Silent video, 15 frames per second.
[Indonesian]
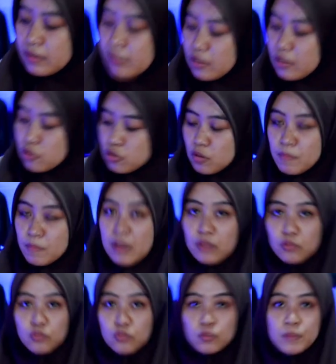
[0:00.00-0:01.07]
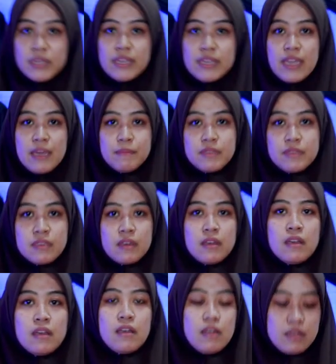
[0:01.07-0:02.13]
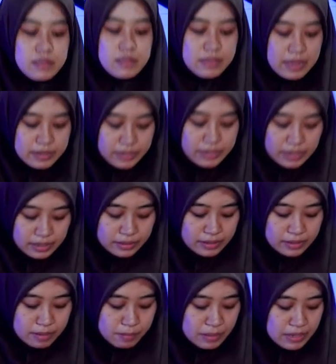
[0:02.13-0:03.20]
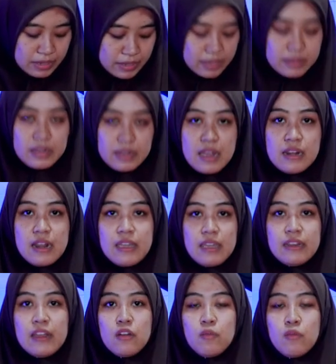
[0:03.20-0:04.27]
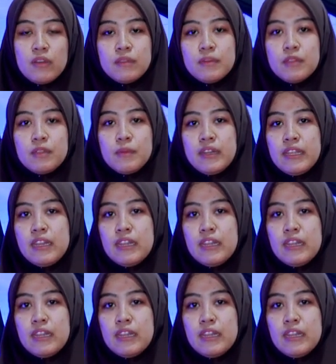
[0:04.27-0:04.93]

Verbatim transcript: Dia cocok banget untuk big games. Jadi dia memiliki tekanan angin yang kuat teman-teman.